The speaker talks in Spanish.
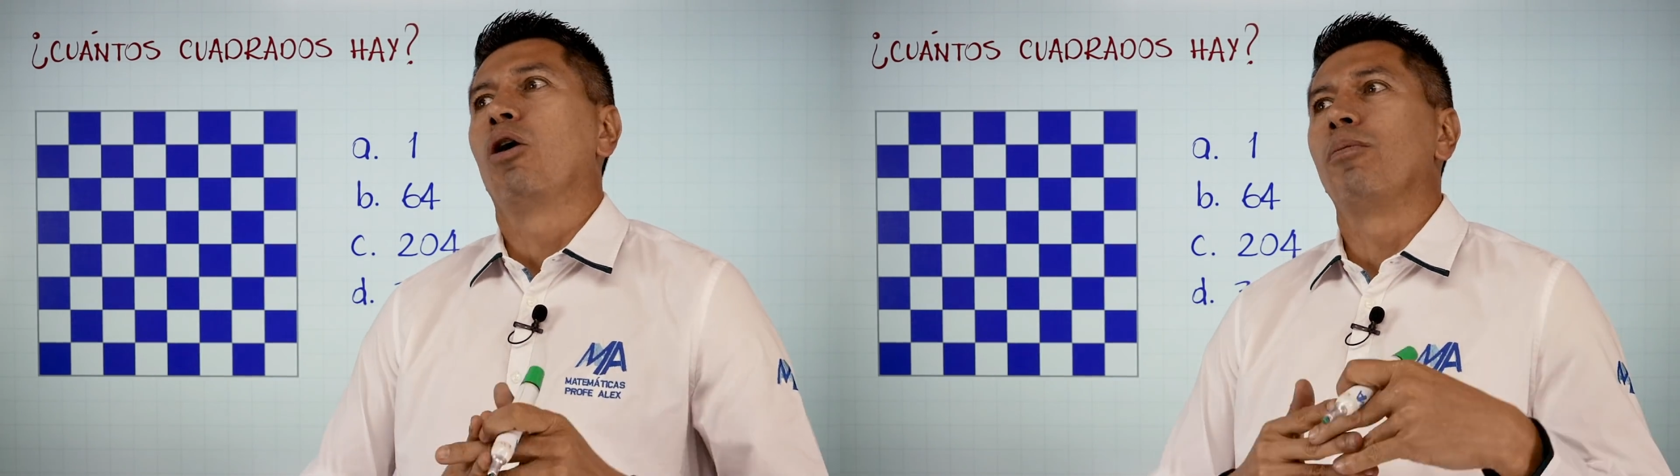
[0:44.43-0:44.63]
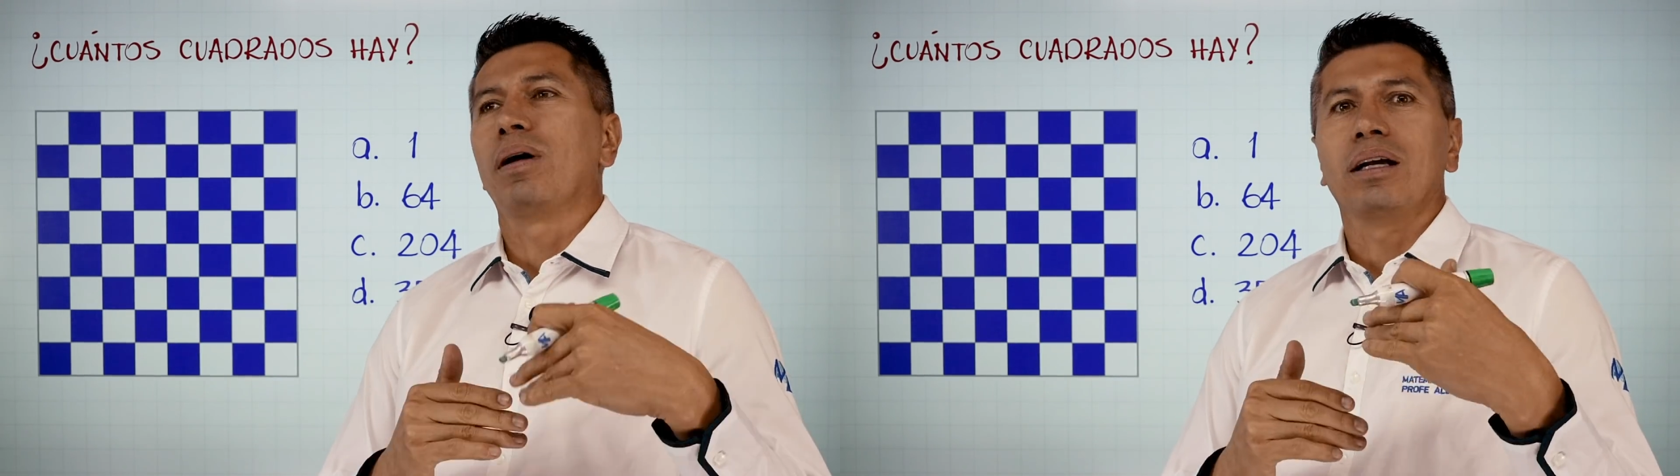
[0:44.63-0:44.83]

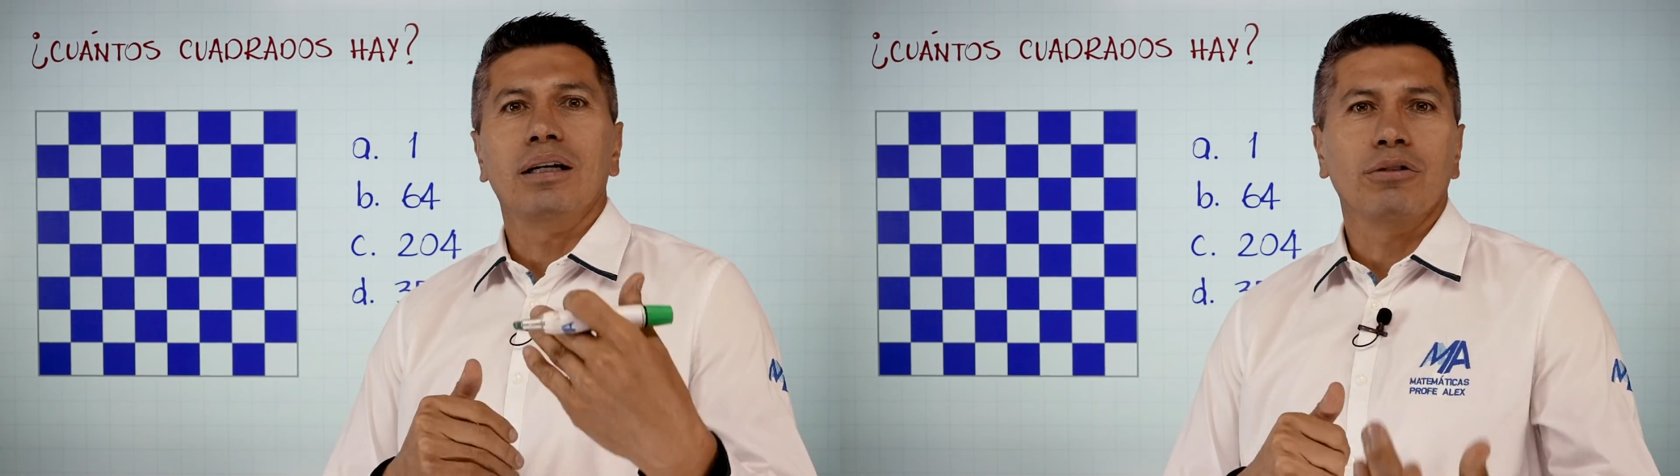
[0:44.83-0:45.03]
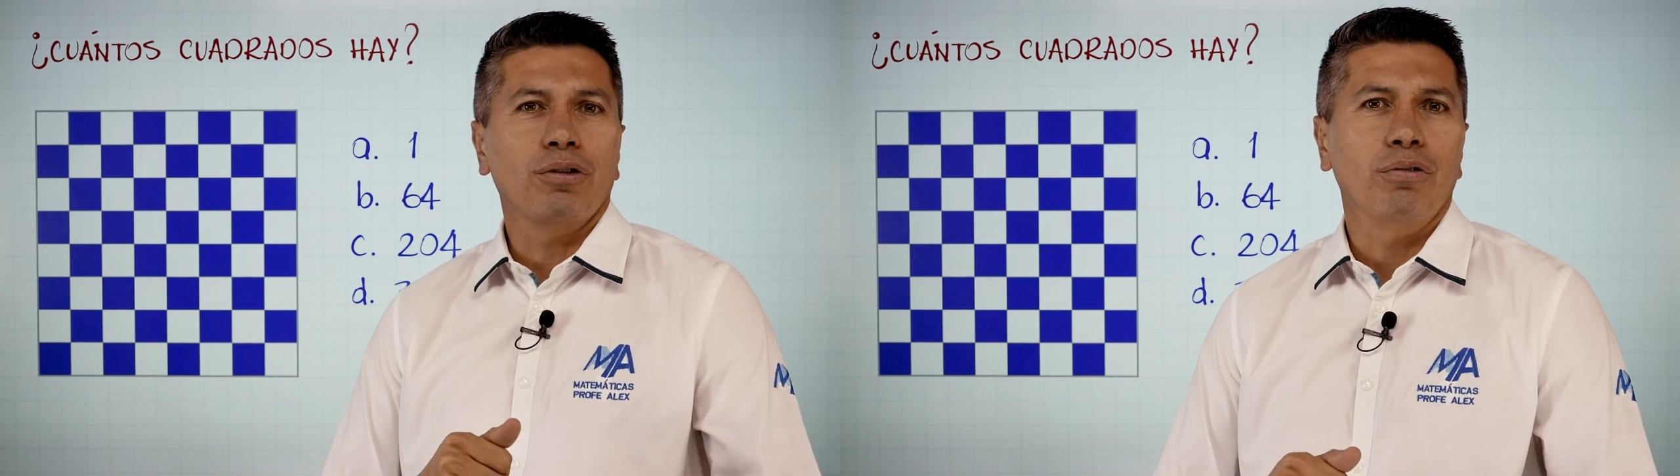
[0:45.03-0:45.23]
o para
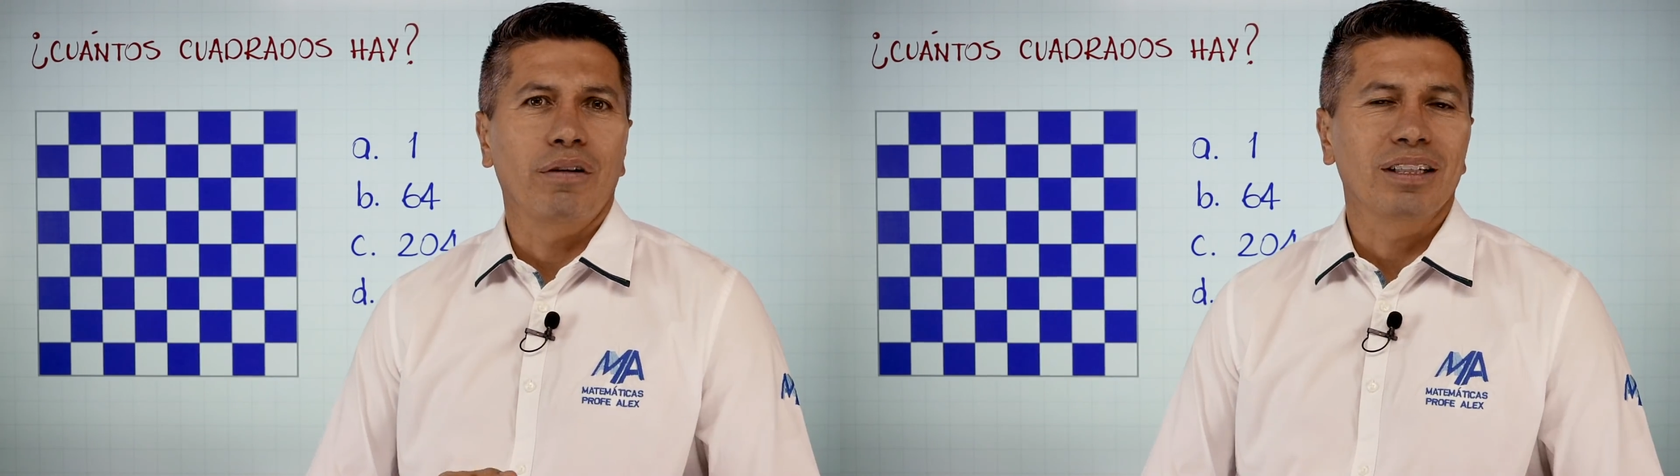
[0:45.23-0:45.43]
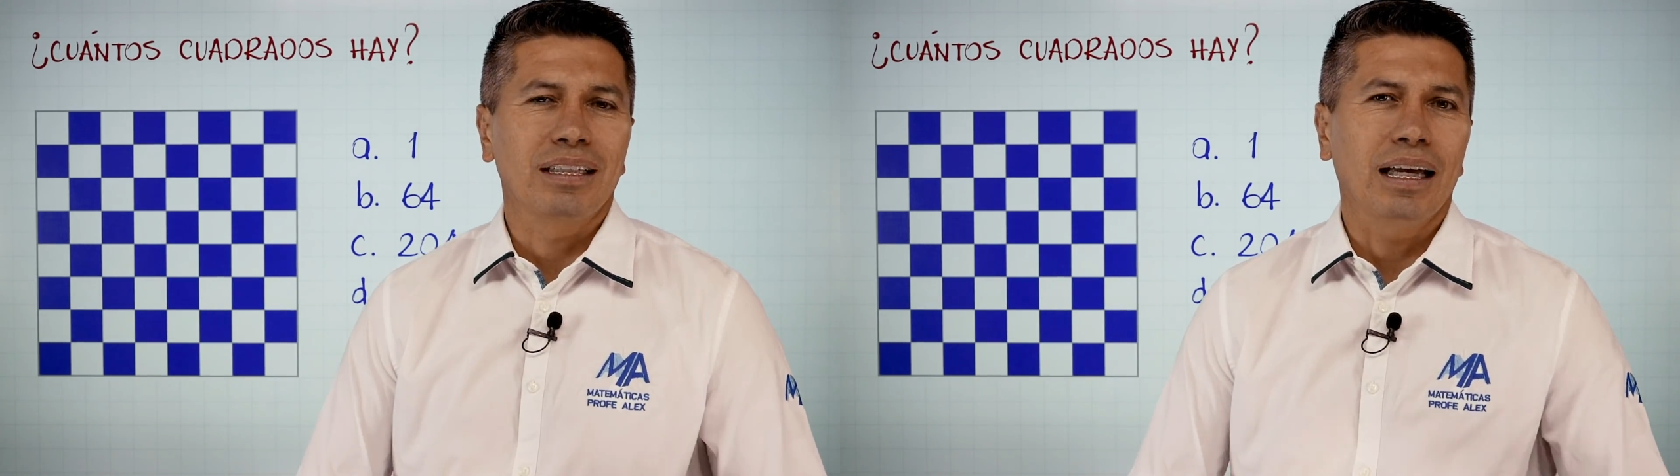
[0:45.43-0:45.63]
ingreso a
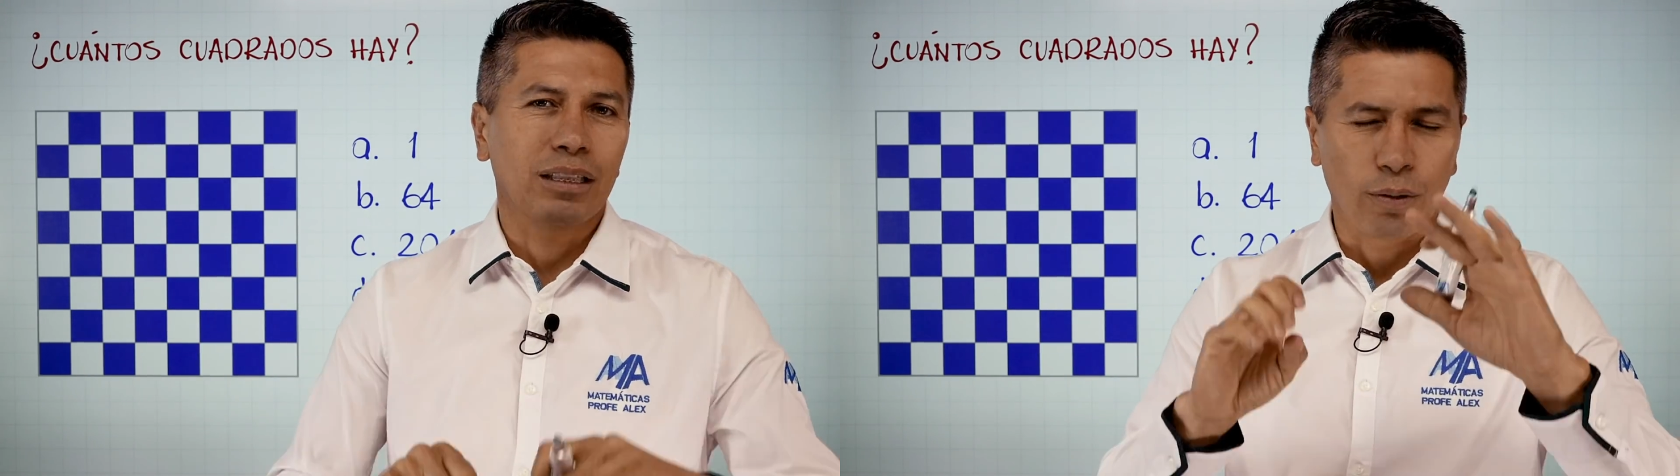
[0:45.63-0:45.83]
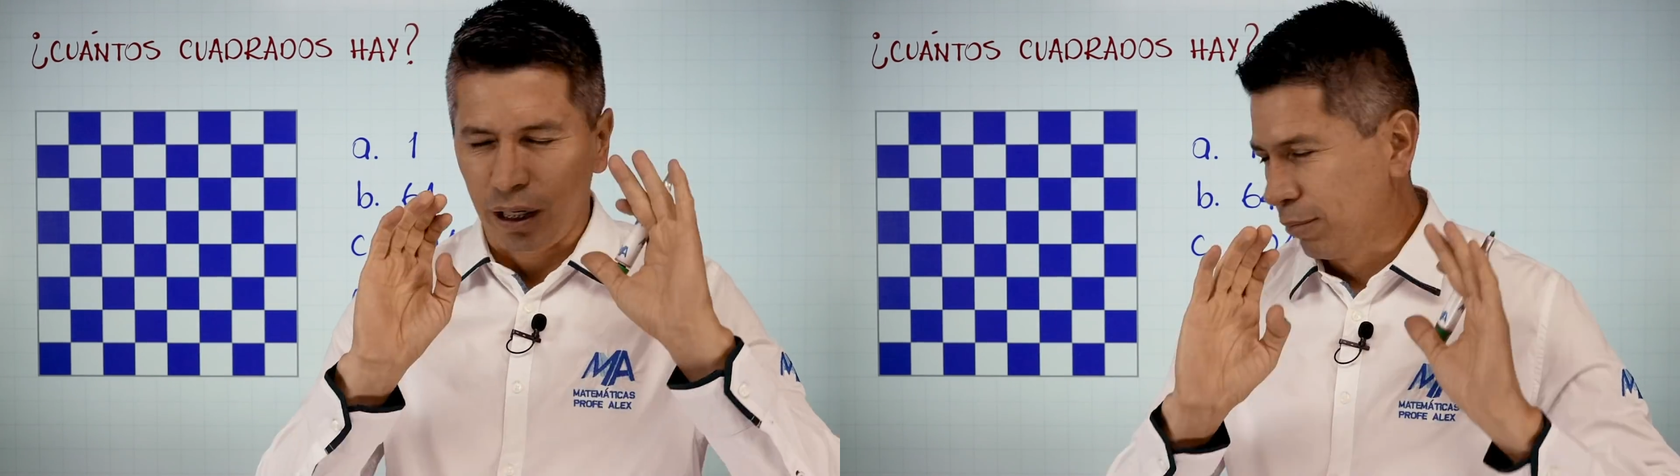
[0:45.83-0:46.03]

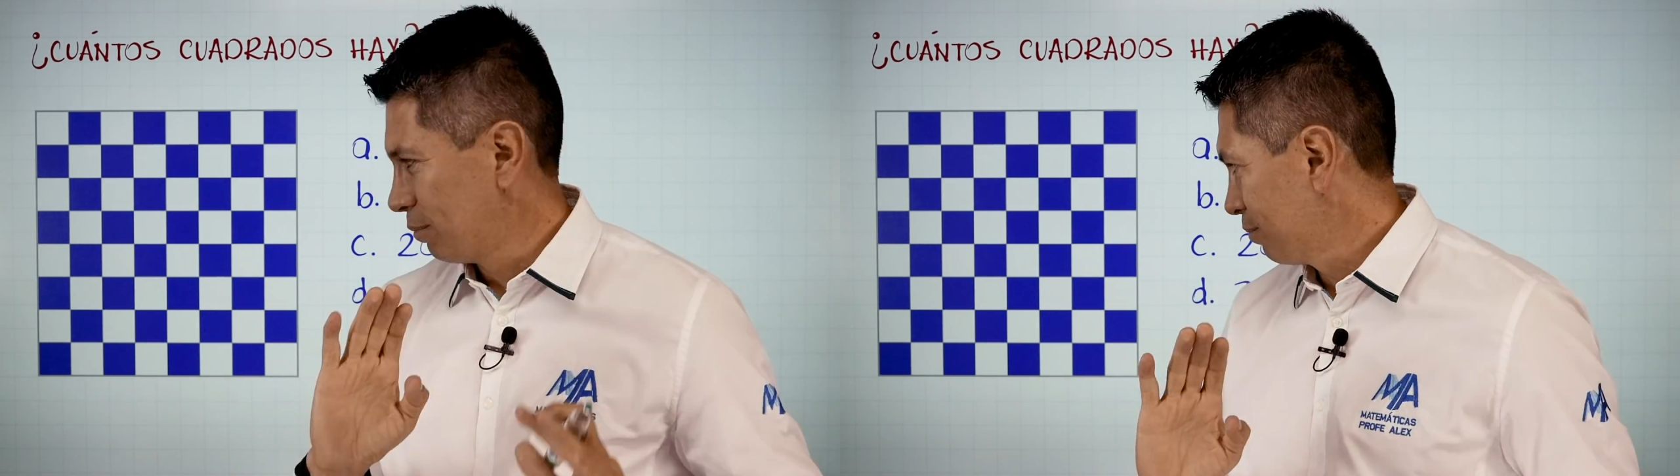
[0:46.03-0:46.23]
universidades. Bueno,